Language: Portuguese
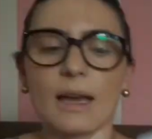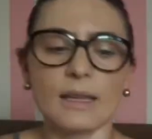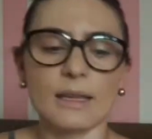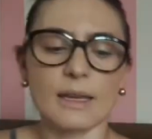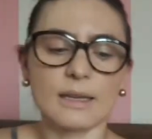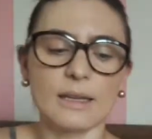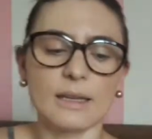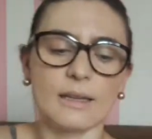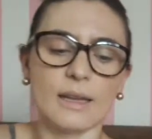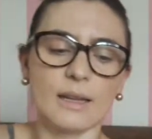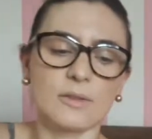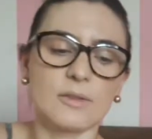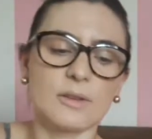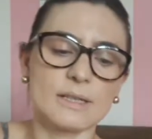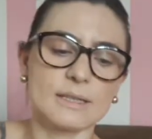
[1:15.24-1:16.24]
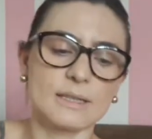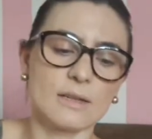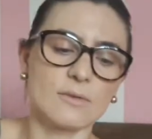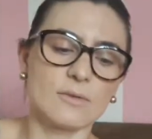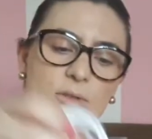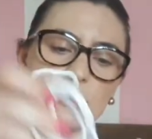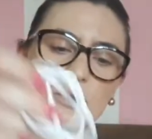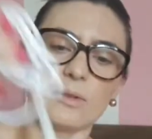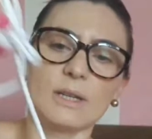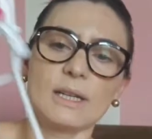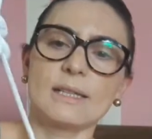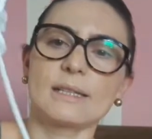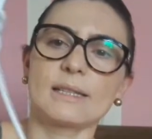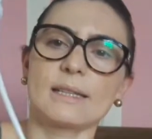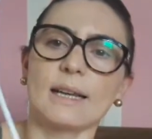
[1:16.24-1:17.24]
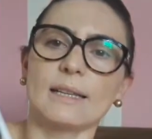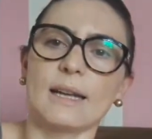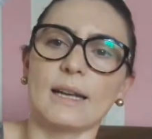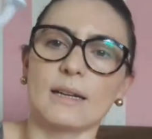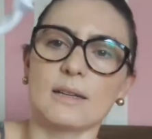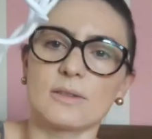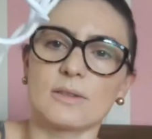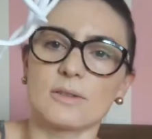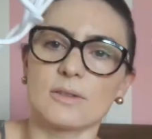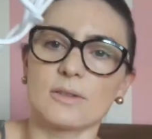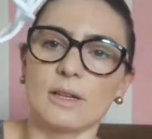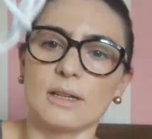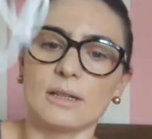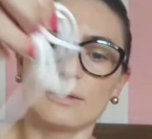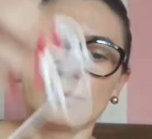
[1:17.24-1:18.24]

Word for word: aí aqui dentro estão os dois cadarços, olha.